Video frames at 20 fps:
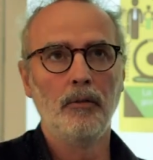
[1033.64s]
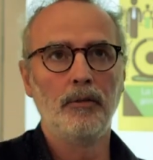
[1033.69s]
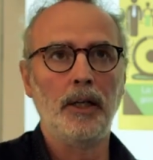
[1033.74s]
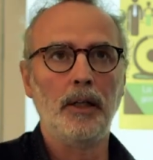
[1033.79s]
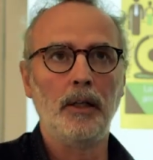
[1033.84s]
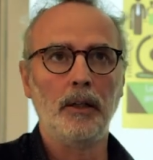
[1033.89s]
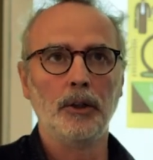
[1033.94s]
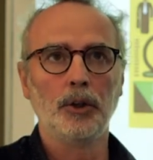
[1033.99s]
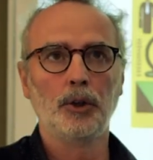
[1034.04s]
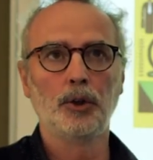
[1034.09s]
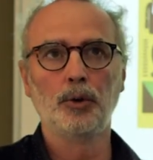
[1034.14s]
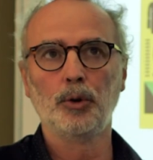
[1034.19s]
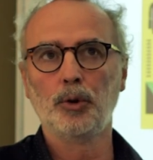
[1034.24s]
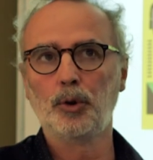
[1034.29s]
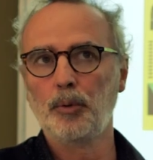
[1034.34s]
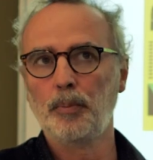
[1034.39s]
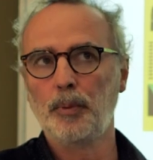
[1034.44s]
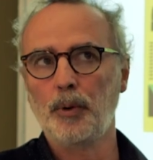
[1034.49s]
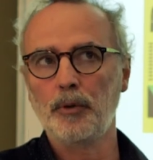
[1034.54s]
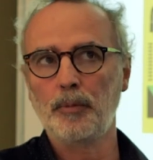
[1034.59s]
Enfin, je,
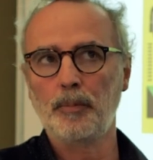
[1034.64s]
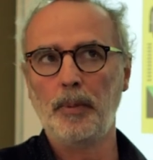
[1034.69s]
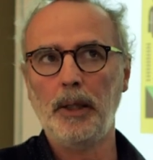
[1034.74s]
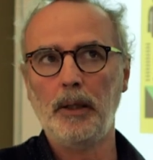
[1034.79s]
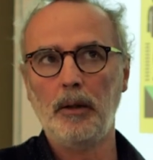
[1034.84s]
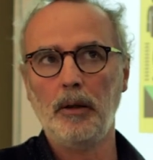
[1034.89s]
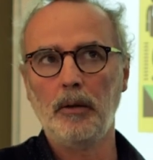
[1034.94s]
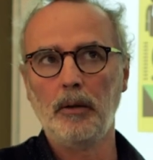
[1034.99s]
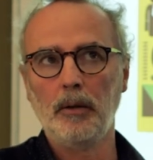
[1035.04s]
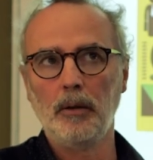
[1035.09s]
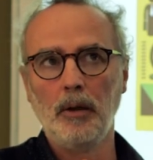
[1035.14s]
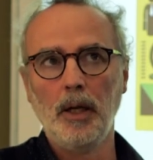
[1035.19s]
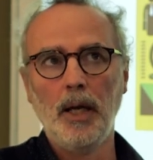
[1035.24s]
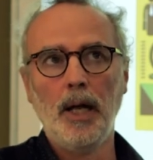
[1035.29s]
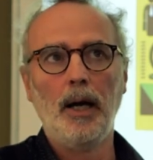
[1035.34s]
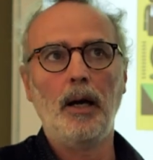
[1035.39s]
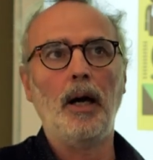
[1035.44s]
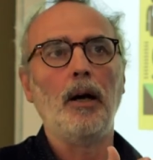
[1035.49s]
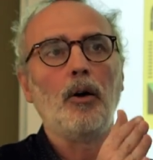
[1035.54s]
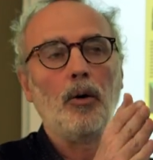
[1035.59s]
ne pense pas. Euh,
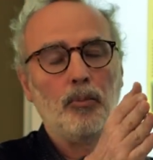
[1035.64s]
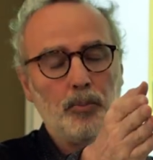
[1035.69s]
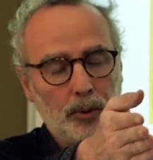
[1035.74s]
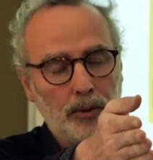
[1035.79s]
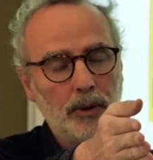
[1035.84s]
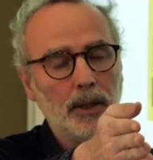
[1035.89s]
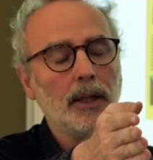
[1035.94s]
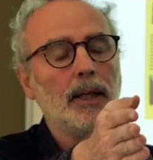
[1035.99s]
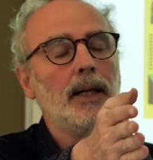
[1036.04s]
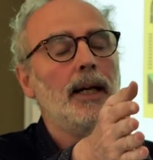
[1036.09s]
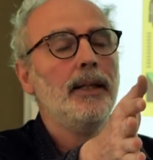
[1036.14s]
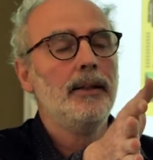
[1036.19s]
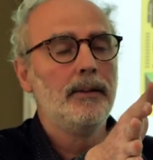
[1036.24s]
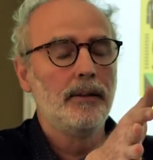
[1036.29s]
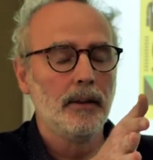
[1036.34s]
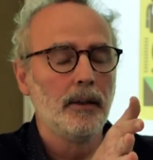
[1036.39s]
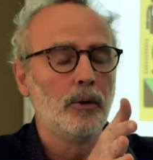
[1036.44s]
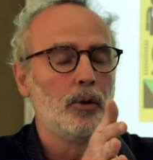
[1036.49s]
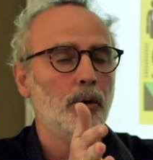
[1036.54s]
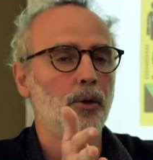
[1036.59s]
alors, pour des
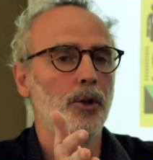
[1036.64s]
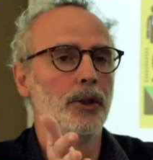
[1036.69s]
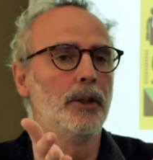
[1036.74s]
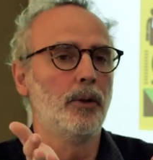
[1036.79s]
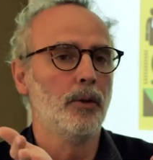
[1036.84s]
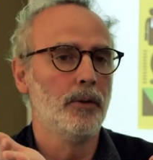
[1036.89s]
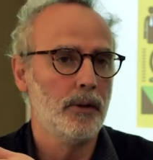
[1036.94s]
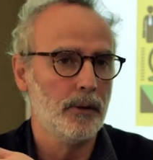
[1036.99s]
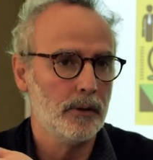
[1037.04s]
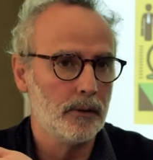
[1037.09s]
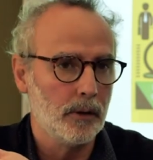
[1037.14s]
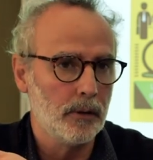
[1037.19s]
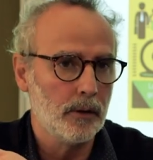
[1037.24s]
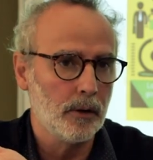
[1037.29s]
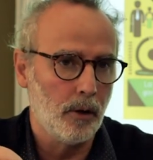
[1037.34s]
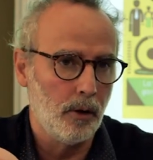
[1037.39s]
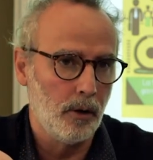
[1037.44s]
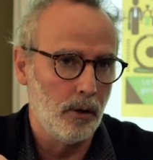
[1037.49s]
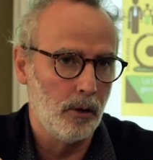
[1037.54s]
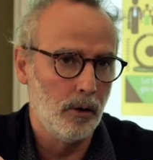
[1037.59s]
réalités écologiques aussi,
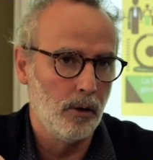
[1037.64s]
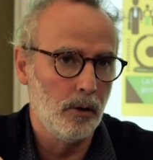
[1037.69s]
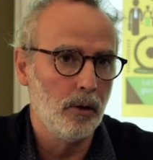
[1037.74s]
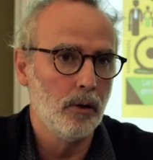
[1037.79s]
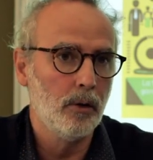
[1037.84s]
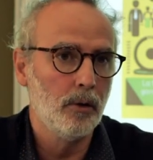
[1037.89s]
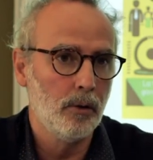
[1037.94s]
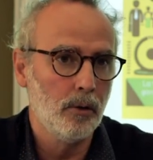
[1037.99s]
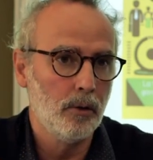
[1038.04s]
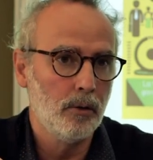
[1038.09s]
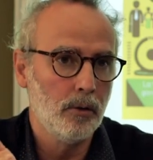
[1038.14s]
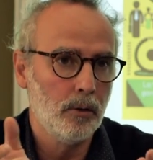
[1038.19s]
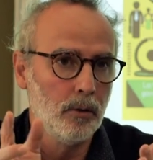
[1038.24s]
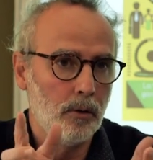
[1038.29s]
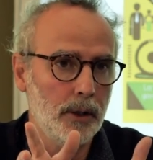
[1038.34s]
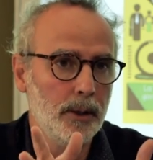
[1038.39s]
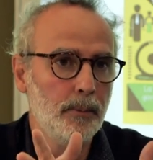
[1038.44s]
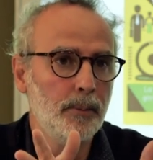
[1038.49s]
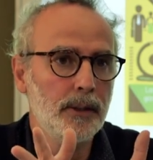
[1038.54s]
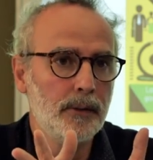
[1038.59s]
c'est-à-dire euh, euh,
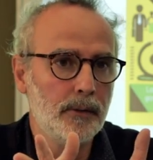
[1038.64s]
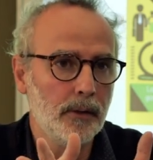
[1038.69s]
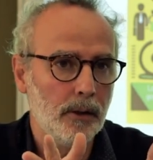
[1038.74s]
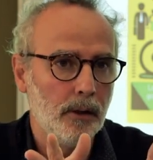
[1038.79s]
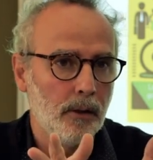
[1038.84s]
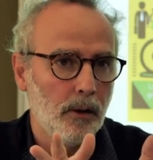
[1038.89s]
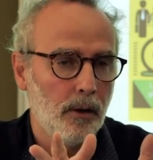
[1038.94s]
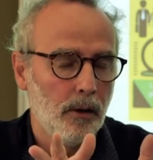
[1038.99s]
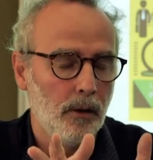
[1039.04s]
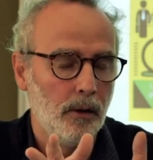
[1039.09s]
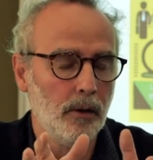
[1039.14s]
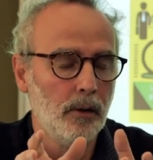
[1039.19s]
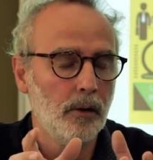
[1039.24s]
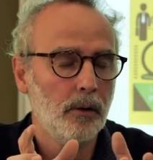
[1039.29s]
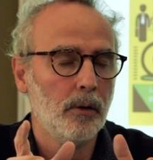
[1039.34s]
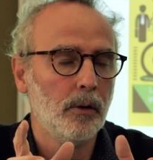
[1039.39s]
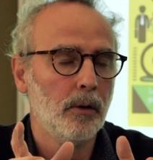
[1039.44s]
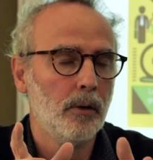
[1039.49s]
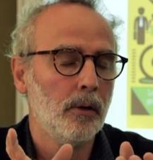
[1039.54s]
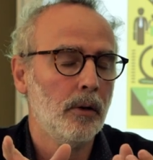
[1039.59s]
limiter
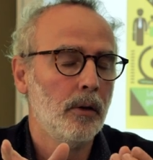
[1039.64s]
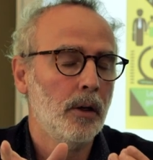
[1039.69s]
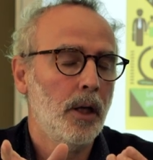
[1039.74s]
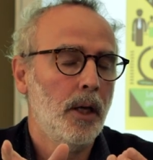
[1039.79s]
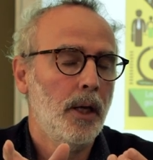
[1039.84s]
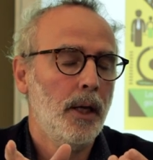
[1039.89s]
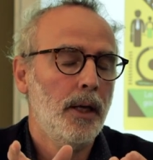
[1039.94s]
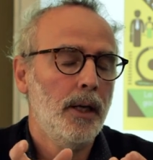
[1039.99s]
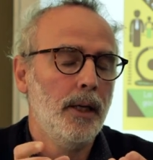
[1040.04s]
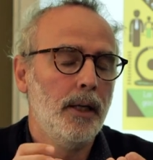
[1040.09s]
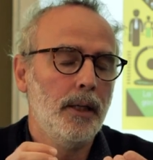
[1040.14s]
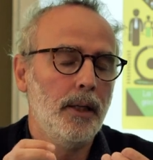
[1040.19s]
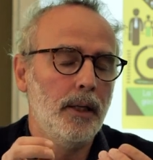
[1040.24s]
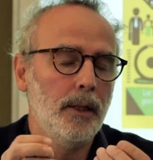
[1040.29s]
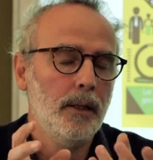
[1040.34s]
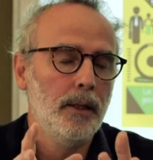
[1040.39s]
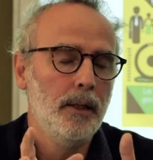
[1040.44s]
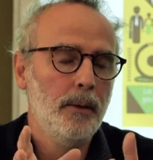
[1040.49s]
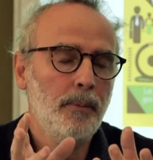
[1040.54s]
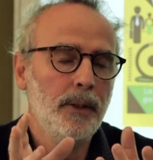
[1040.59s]
le
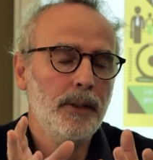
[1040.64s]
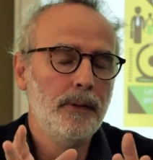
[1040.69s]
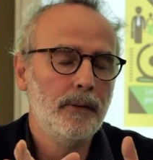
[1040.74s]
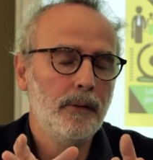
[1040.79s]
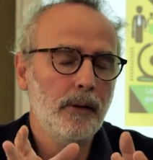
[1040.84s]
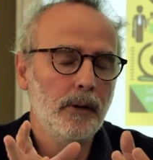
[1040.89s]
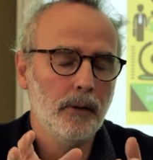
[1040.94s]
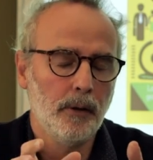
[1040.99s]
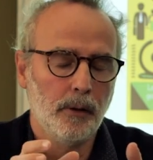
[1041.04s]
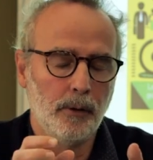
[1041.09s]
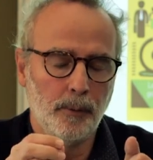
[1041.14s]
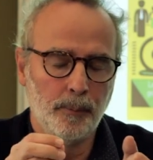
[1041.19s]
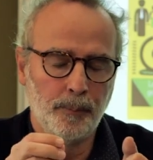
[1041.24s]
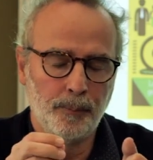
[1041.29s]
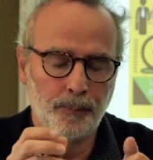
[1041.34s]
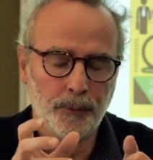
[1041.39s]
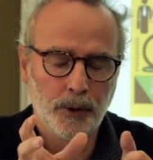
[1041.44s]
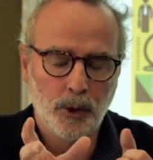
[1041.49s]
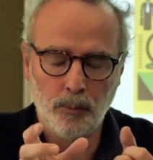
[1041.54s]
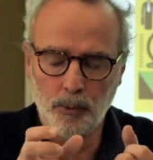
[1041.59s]
limiter
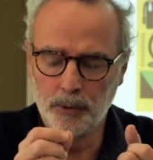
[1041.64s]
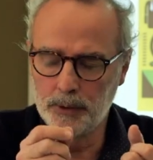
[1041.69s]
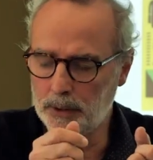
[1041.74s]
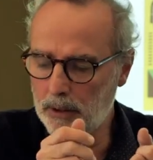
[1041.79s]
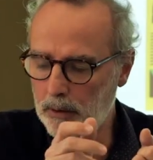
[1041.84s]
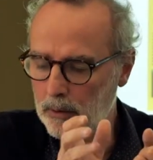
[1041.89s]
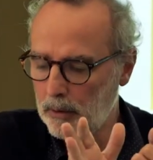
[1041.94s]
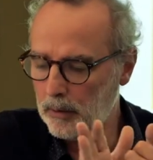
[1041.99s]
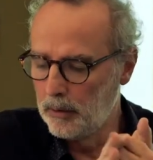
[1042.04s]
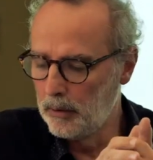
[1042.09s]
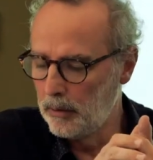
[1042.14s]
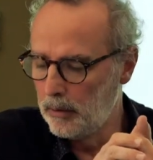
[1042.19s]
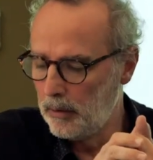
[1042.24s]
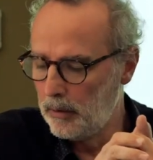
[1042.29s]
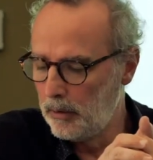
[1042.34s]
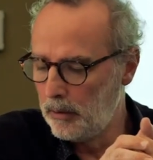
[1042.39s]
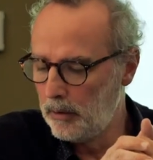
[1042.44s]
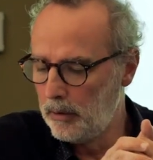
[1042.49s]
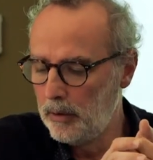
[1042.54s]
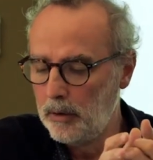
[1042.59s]
comment dire
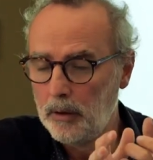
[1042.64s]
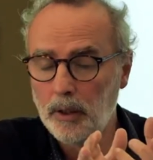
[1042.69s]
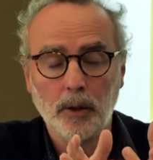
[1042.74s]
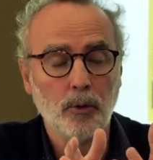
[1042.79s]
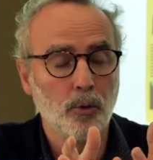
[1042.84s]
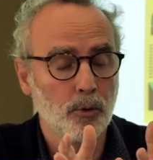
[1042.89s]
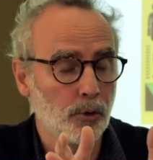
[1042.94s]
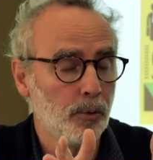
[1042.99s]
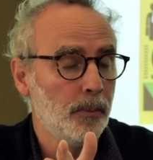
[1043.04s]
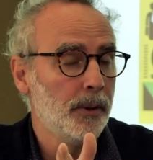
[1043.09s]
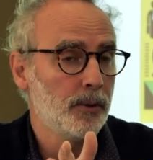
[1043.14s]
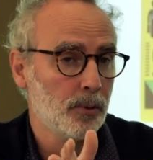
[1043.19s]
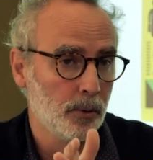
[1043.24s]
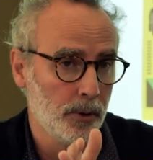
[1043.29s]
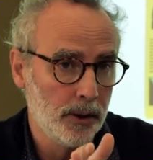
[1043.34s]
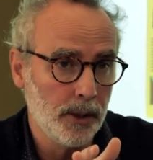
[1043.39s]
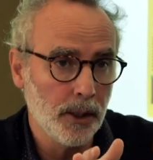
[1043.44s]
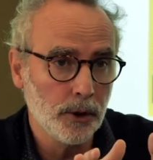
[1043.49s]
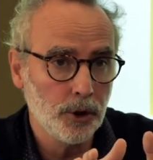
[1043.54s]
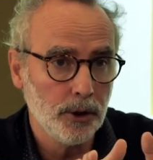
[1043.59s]
la consommation
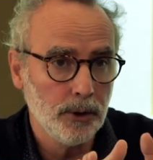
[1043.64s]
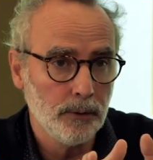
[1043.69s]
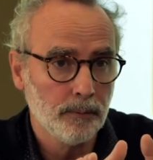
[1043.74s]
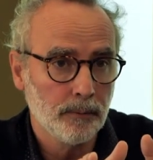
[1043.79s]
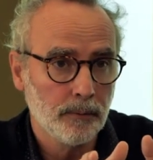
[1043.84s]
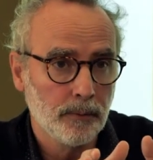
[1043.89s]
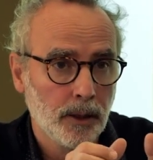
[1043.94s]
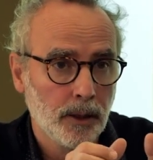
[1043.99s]
d'énergie.